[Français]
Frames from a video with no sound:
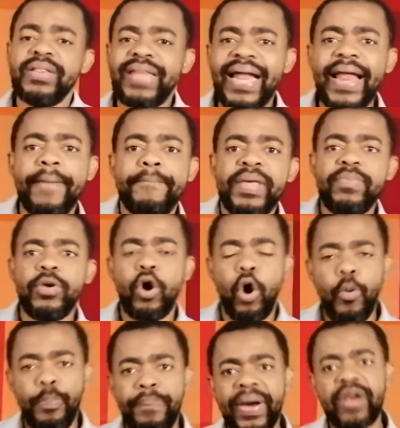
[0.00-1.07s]
Dans la Bible,
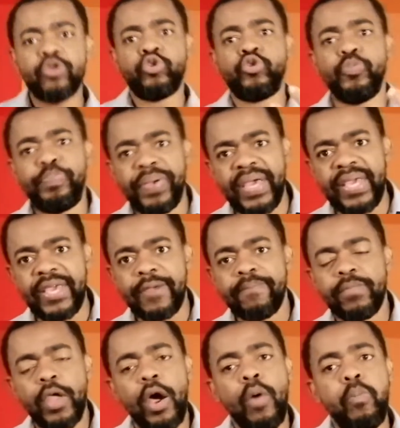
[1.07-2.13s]
on parle du pays.
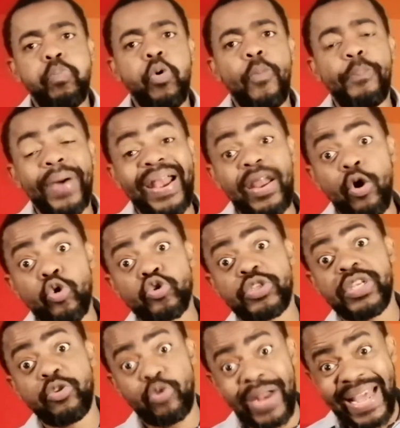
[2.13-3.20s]
Pour parler
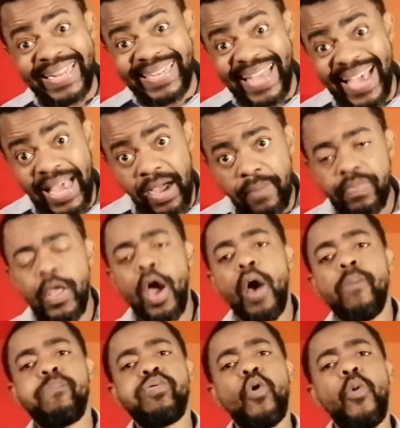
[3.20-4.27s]
aussi de la terre,
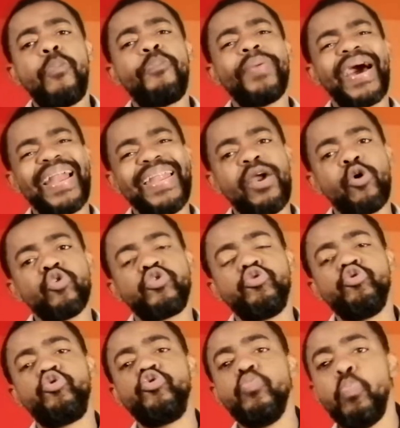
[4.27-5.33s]
pour parler aussi
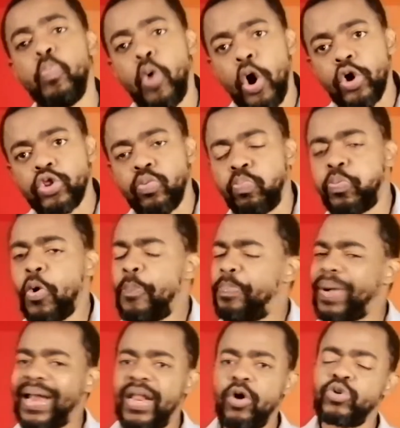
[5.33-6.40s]
du monde, pour
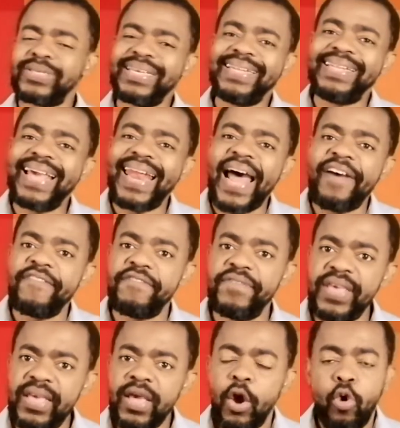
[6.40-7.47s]
parler aussi de la
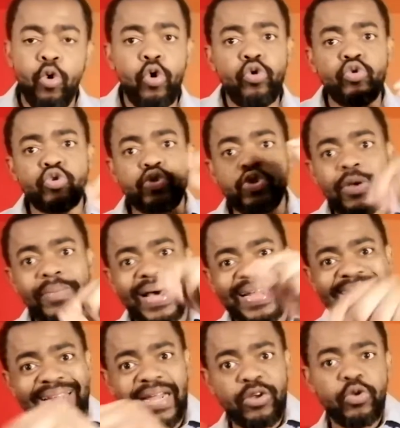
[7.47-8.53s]
vie où nous sommes en
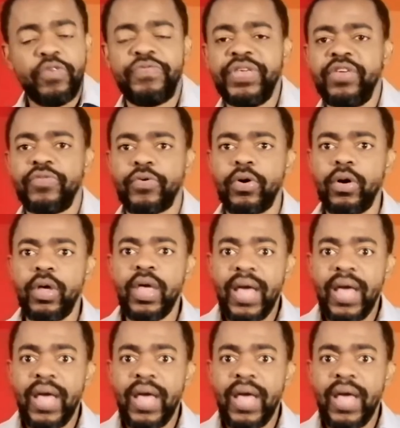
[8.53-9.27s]
train de vivre.